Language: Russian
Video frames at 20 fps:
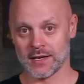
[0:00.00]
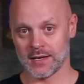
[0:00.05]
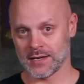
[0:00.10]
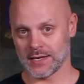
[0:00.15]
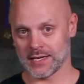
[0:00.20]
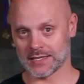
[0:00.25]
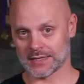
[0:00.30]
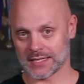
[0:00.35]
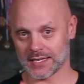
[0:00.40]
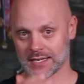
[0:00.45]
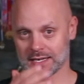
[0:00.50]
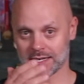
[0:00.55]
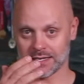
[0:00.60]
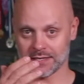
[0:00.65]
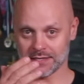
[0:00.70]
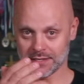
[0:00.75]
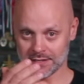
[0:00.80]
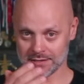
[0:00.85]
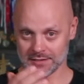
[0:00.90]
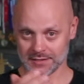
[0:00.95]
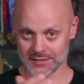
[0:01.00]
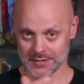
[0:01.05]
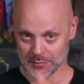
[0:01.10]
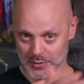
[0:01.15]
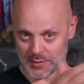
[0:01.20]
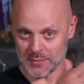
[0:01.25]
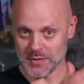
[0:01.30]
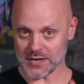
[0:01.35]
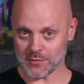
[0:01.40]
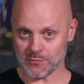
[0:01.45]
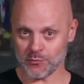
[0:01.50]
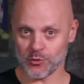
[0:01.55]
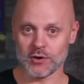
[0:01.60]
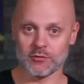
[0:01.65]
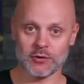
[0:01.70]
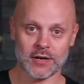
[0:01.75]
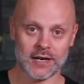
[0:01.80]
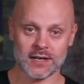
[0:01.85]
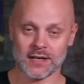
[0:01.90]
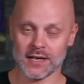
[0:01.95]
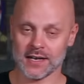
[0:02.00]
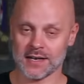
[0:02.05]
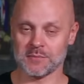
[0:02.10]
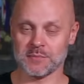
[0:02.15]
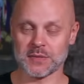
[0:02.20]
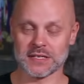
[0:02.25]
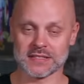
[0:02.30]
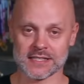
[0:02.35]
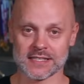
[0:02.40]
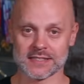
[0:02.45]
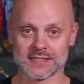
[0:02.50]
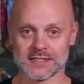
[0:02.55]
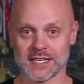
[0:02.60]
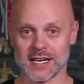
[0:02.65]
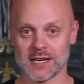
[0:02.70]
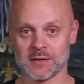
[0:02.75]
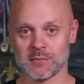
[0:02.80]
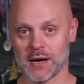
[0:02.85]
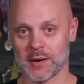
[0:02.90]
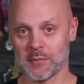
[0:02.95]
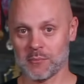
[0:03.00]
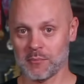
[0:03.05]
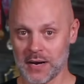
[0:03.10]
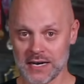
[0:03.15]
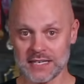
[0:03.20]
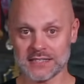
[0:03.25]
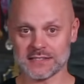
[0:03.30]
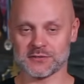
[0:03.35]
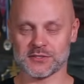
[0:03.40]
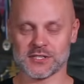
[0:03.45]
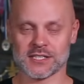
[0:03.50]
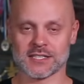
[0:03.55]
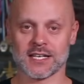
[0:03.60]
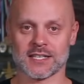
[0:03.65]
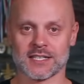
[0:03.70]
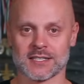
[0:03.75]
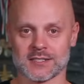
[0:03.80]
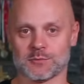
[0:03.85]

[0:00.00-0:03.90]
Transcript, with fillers: Это Например, пулевая олимпийская стрельба. Палец всегда на